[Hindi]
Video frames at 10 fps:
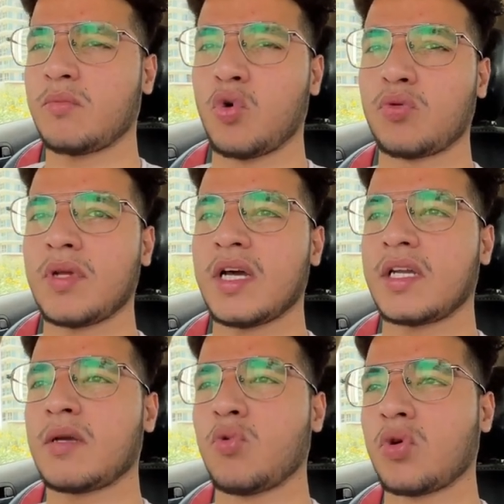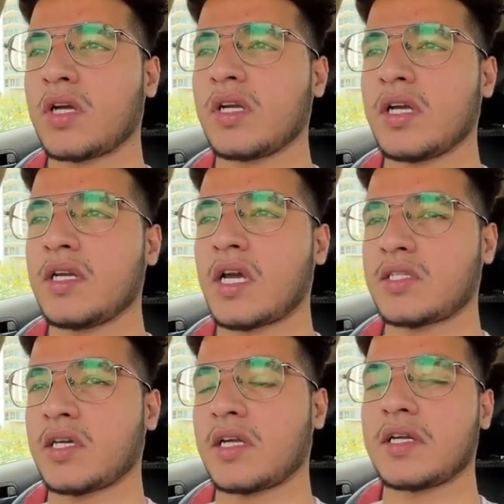भूख भी लग रही है भूख लगने लगी
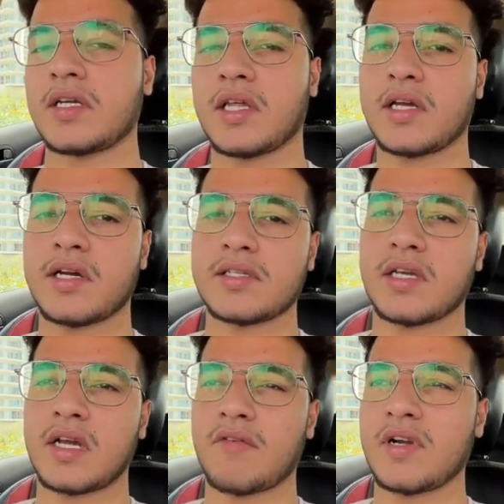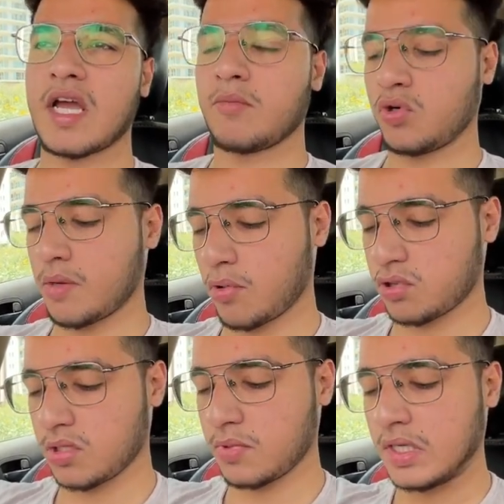नाश्ता करके निकला था घर से काफ़ी टाइम हो गया
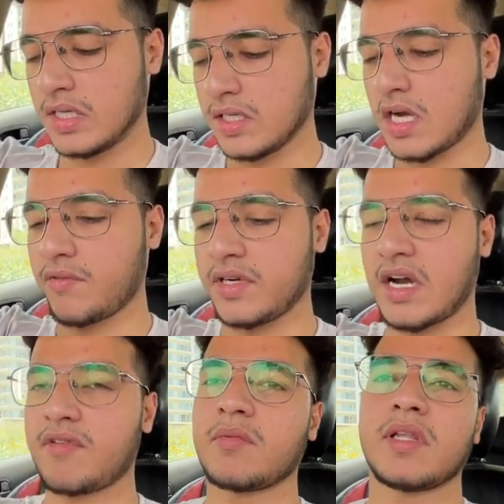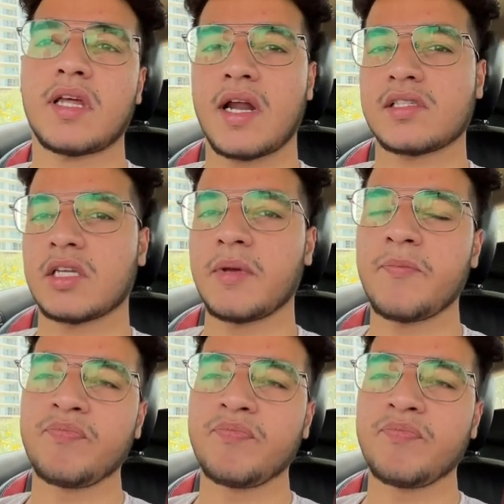पहुंचने में काफ़ी ट्रैफिक मिलता है रास्ते में